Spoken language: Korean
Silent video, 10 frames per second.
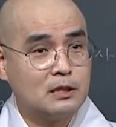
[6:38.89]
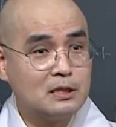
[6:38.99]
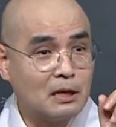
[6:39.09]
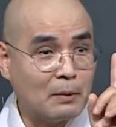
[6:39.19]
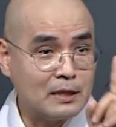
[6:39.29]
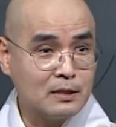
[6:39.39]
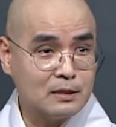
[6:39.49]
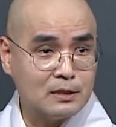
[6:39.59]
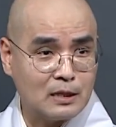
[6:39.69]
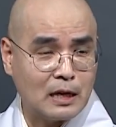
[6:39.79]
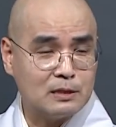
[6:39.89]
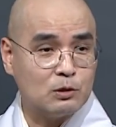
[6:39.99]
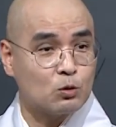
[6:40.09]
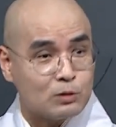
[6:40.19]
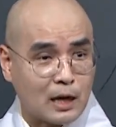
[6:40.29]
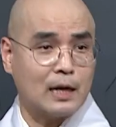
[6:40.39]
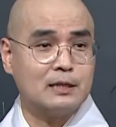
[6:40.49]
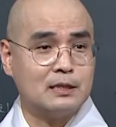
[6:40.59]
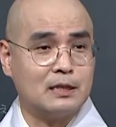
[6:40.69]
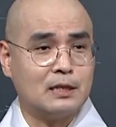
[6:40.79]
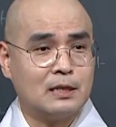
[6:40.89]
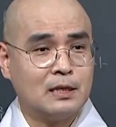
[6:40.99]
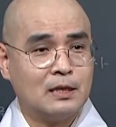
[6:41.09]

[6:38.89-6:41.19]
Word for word: 진짜 만드는지 아니면 조작하는지